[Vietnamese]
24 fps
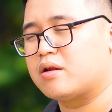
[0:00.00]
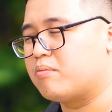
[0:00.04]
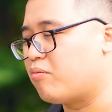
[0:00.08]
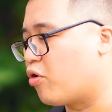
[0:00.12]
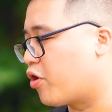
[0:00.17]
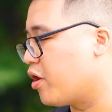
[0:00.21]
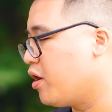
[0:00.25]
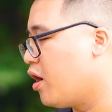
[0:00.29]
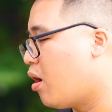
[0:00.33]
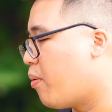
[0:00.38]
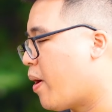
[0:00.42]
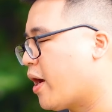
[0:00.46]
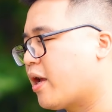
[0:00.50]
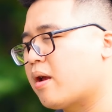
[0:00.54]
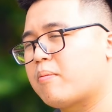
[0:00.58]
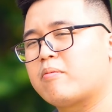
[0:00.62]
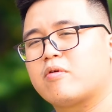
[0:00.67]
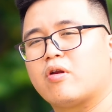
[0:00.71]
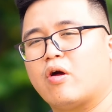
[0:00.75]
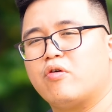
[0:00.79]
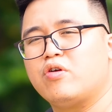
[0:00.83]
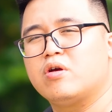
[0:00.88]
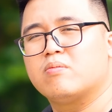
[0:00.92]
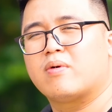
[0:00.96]
Một cái điều mà anh
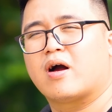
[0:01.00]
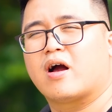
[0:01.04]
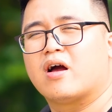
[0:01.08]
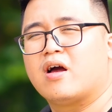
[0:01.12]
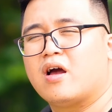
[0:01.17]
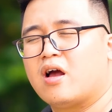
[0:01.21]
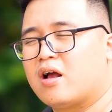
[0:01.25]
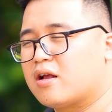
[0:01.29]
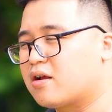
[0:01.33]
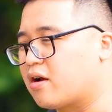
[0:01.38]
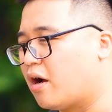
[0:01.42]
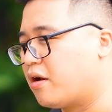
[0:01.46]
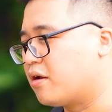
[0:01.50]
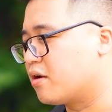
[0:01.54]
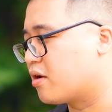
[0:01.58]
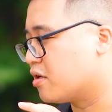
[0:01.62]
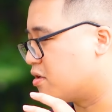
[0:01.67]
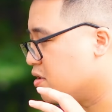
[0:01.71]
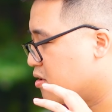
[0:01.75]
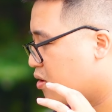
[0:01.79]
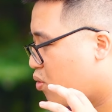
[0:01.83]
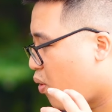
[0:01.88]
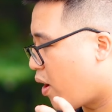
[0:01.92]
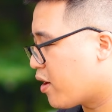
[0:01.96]
em nếu như mà cần
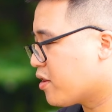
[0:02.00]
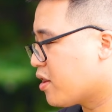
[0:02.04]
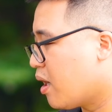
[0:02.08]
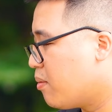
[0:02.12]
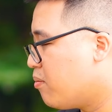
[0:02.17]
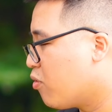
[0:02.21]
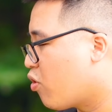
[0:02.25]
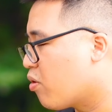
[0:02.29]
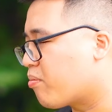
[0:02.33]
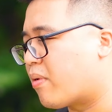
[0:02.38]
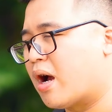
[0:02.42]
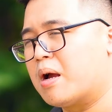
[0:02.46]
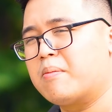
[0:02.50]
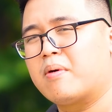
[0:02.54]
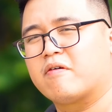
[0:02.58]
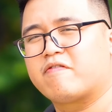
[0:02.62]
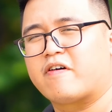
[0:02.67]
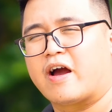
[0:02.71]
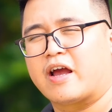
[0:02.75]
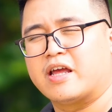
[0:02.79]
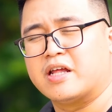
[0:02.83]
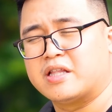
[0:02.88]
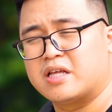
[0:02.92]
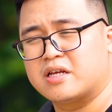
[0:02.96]
sự quan tâm con máy mà
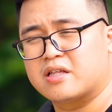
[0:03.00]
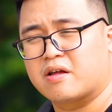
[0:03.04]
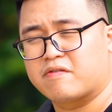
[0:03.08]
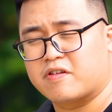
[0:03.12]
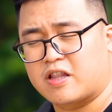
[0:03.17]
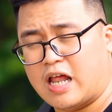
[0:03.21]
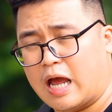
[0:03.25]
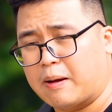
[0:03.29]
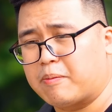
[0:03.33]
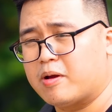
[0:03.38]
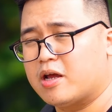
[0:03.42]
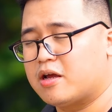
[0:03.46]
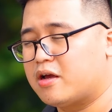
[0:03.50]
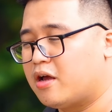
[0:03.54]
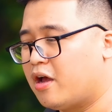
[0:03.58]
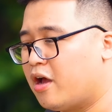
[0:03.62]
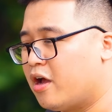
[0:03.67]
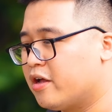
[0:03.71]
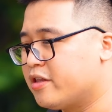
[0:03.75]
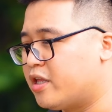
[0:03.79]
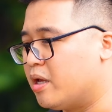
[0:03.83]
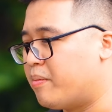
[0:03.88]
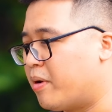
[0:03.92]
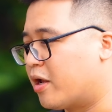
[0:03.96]
phải hiển thị thật đẹp ấy
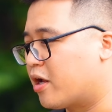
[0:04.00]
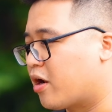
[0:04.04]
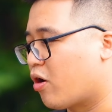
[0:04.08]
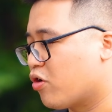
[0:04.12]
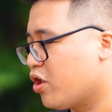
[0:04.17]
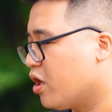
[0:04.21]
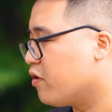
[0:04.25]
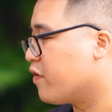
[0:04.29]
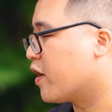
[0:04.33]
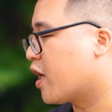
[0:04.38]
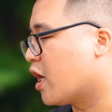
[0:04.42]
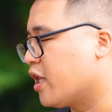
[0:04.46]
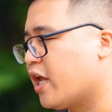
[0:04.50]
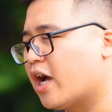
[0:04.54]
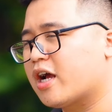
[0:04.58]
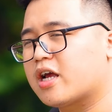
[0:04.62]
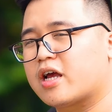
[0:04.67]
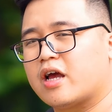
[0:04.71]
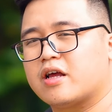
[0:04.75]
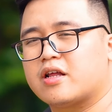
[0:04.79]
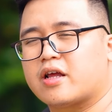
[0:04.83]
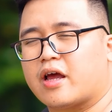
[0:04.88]
thì mình có thể phải cân nhắc